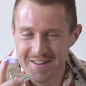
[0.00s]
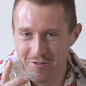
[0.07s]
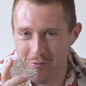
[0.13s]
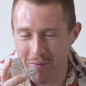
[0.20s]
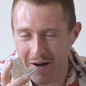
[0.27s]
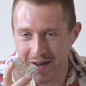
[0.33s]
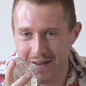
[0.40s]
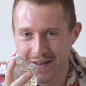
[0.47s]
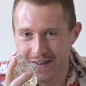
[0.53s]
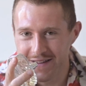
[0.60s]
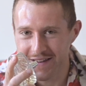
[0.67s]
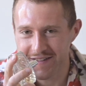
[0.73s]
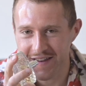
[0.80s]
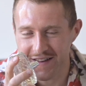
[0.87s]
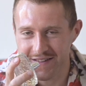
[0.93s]
Wobei,
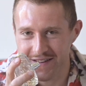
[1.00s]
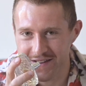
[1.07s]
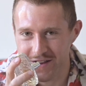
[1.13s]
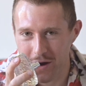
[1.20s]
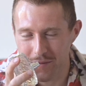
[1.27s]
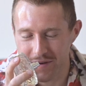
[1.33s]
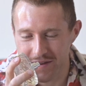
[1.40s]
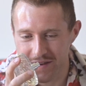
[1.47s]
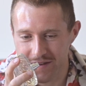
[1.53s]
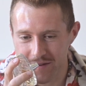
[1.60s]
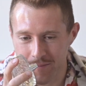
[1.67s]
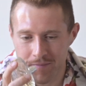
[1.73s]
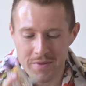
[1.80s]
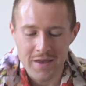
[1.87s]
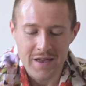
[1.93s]
das schenkt sich, glaube ich, nicht.
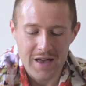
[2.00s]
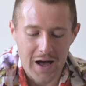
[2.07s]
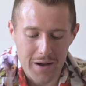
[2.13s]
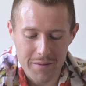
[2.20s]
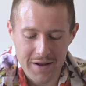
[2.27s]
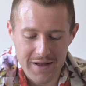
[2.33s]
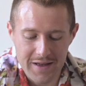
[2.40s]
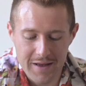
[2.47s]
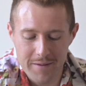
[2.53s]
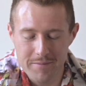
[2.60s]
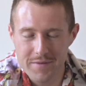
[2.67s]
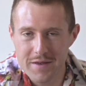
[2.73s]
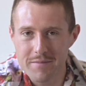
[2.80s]
Aber ähm,